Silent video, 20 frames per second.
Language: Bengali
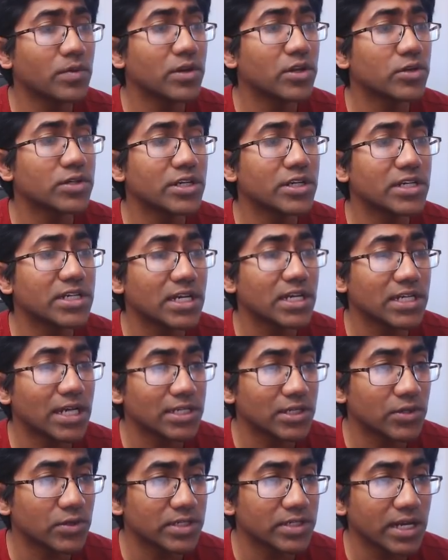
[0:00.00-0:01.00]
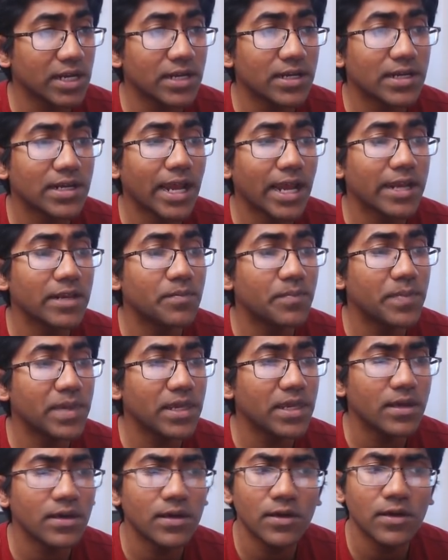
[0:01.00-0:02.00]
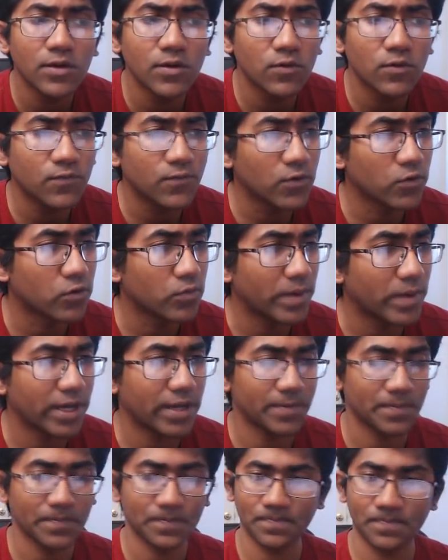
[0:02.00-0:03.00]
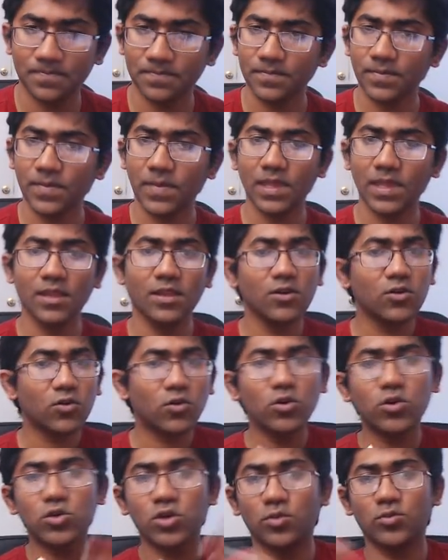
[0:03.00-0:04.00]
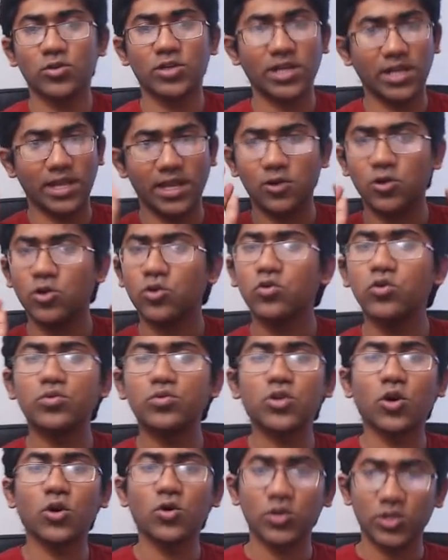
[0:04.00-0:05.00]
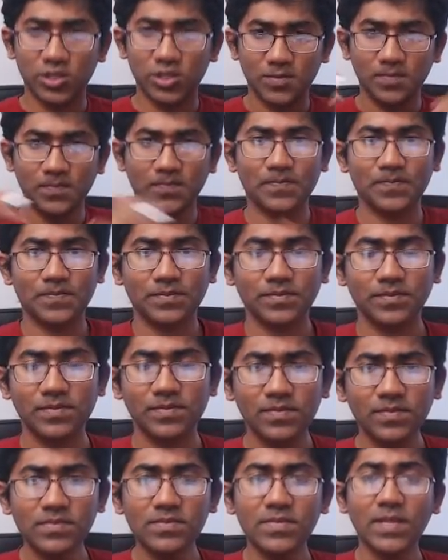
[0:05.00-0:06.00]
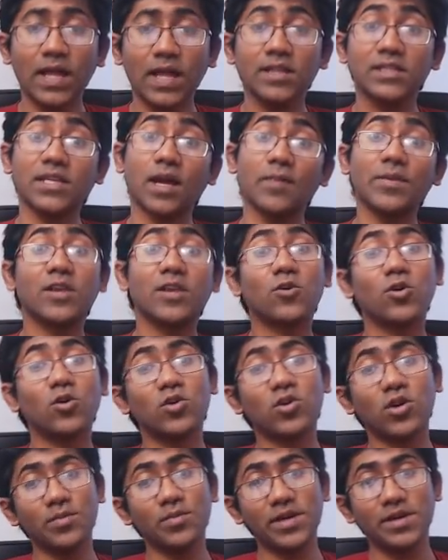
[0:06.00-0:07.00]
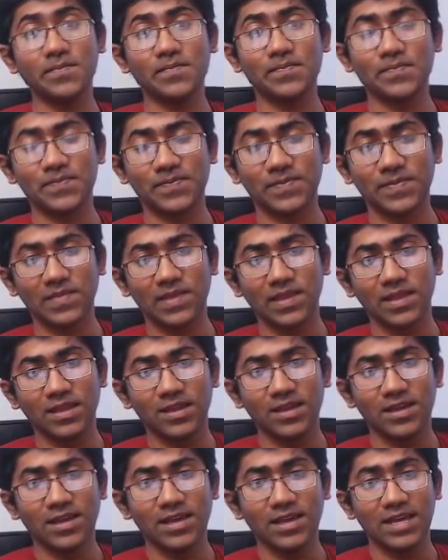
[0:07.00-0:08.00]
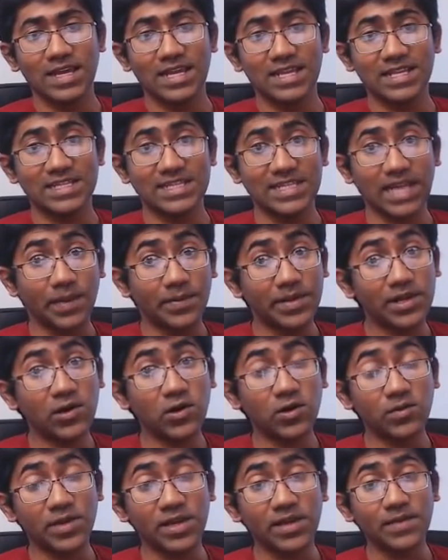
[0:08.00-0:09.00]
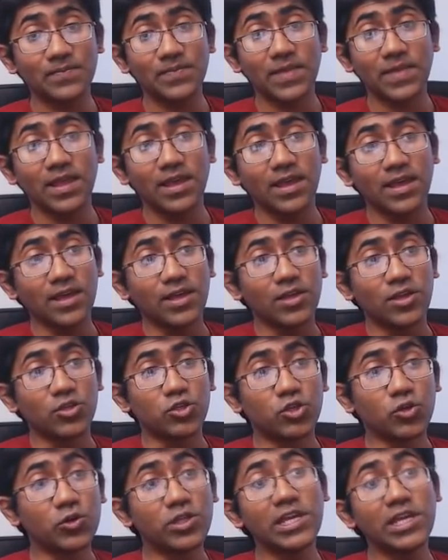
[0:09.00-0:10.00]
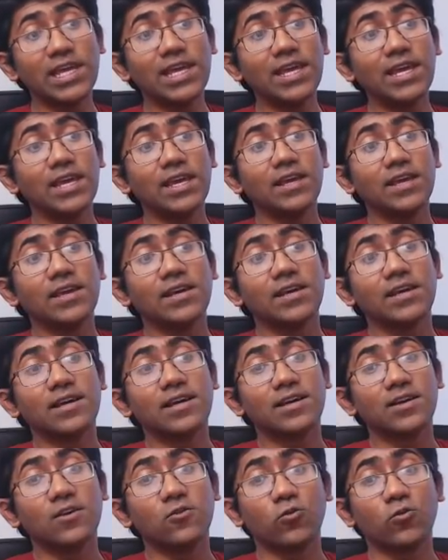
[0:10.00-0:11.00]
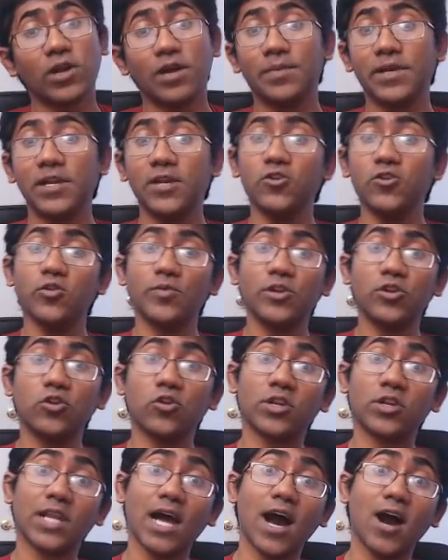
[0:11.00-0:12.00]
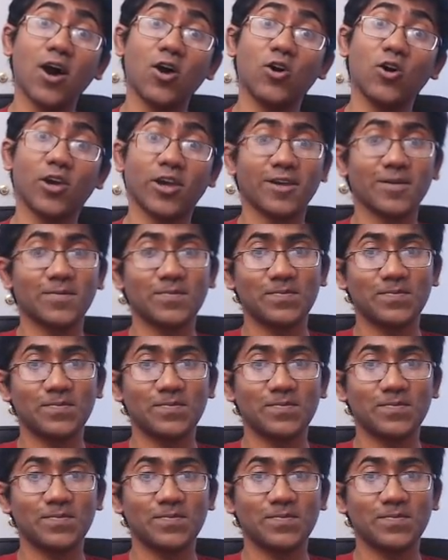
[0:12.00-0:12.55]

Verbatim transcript: ভিন্ন জিনিসকে সাজানো যায় নাইন পি ফোর উপায় কোনো সমস্যা নাই এগুলো খুব সহজ ঝামেলা কখন হবে ঝামেলা হবে যদি ওরা ভিন্ন ভিন্ন না হয়